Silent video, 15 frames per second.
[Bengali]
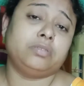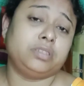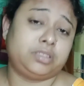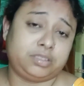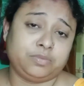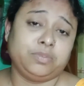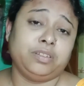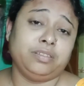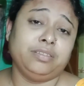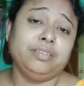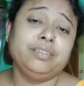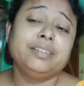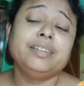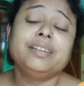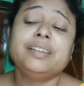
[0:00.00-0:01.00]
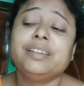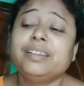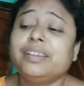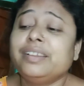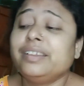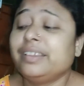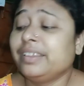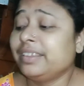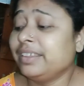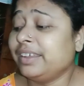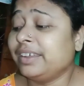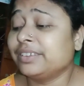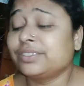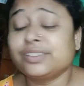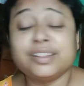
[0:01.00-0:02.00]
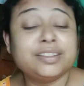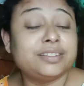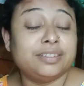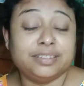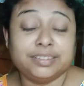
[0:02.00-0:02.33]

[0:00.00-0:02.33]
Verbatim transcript: রয়েছে ওগুলো আর যে